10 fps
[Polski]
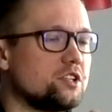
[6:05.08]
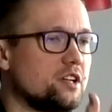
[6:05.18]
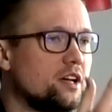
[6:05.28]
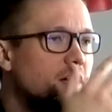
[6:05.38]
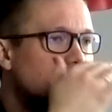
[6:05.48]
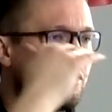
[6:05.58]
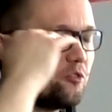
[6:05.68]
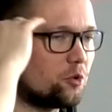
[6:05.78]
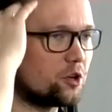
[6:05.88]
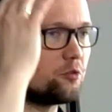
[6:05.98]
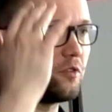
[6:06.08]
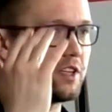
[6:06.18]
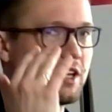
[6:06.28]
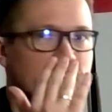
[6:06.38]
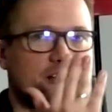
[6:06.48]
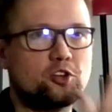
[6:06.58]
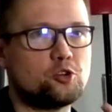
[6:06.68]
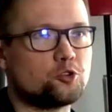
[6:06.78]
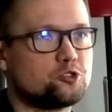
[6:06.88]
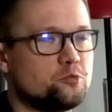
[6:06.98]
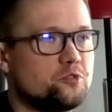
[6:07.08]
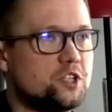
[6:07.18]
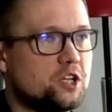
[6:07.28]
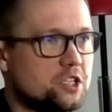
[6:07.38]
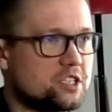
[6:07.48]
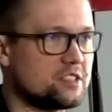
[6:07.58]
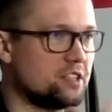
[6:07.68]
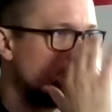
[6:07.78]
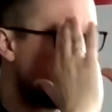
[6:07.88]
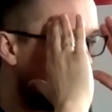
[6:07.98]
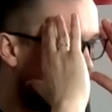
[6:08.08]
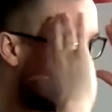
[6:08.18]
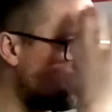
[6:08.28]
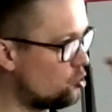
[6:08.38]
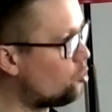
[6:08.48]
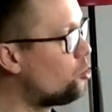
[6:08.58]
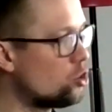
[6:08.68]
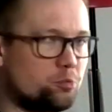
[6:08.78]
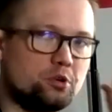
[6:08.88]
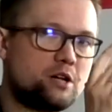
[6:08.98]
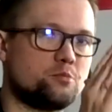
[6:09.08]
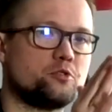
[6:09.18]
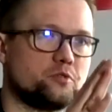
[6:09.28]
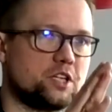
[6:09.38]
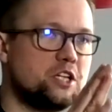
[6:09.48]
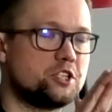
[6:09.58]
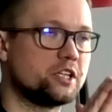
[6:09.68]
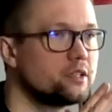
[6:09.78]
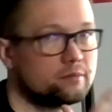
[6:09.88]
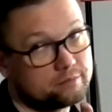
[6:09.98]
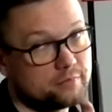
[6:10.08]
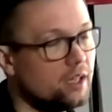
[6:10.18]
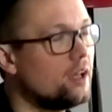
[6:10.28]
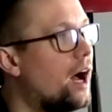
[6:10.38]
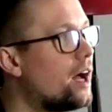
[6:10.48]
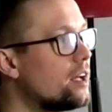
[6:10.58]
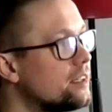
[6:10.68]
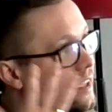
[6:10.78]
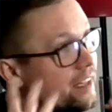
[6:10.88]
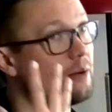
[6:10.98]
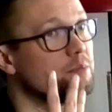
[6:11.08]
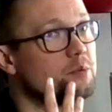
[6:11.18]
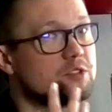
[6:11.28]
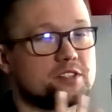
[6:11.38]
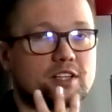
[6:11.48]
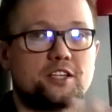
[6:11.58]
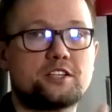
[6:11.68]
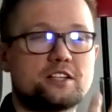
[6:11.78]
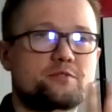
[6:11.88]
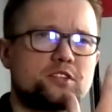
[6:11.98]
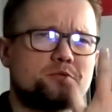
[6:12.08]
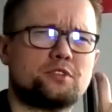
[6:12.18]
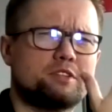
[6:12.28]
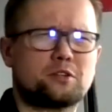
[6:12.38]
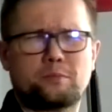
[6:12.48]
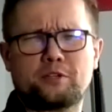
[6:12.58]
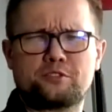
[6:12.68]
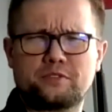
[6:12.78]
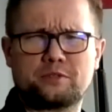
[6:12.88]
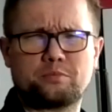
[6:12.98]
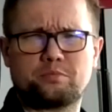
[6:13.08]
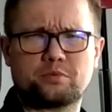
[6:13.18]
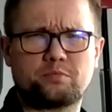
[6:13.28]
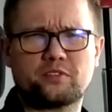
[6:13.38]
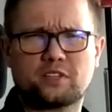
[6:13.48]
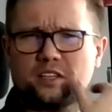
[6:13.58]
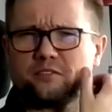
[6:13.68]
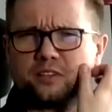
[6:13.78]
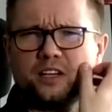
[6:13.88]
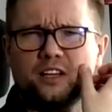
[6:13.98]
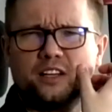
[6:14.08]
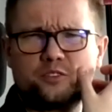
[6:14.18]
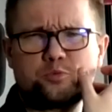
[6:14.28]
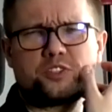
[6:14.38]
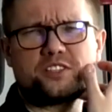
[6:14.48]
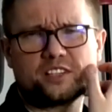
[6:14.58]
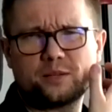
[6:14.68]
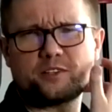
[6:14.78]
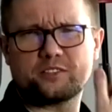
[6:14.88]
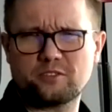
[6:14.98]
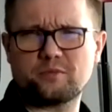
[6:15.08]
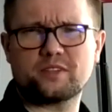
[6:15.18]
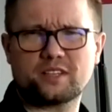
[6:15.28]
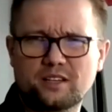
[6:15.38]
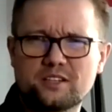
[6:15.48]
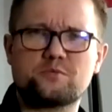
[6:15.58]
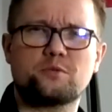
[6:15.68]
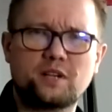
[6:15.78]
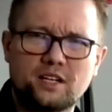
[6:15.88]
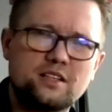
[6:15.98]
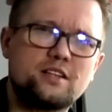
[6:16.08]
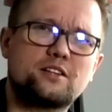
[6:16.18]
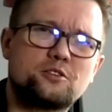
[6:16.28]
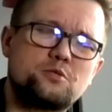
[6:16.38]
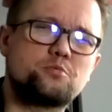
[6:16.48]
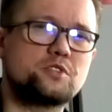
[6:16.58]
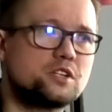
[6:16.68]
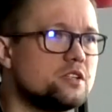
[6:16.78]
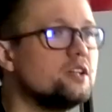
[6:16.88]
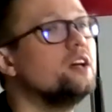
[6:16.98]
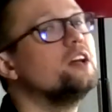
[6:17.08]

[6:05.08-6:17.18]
że w mojej głowie, tak jak dla wielu osób w dzisiejszych czasach gry planszowe to Monopol albo Chińczyk a tak dla mnie przez jakiś czas właśnie, bo to te gry planszowe to pewnie takie, no, to współczesne gry planszowe to pewnie takie grzybobranie i tego typu rzeczy.